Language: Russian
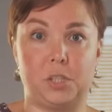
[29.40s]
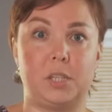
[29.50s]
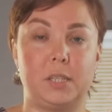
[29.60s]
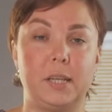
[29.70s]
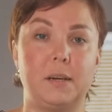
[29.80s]
же,
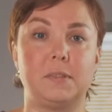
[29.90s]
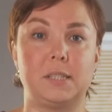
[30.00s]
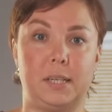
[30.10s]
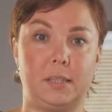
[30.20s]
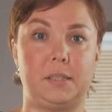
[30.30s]
когда вы
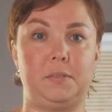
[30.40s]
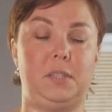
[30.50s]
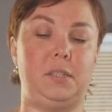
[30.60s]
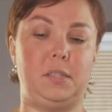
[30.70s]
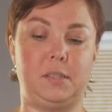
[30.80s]

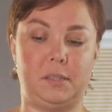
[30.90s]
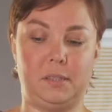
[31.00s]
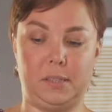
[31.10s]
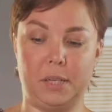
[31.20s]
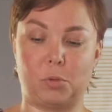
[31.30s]
сталкиваетесь
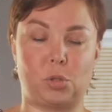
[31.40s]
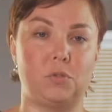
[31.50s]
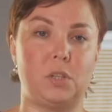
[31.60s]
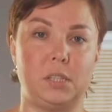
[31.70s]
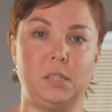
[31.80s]
с тем, что
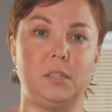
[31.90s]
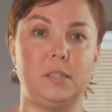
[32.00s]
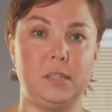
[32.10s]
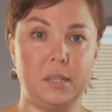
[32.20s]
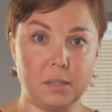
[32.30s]
вы хотите
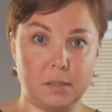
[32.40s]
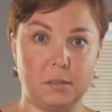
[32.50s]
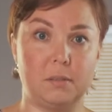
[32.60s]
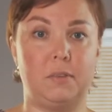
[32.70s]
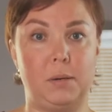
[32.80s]

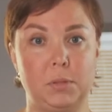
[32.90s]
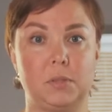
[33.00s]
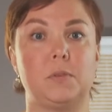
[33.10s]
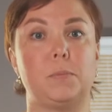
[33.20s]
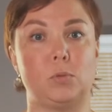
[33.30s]
сделать, вам
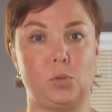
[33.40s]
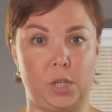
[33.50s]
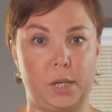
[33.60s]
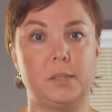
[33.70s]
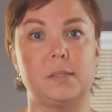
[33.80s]
этого
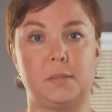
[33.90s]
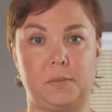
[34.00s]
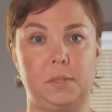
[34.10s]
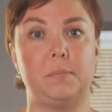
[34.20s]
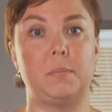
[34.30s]
получается
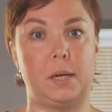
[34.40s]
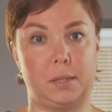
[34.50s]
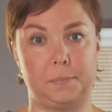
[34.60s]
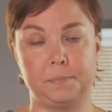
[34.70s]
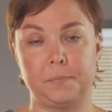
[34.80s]
совсем мало.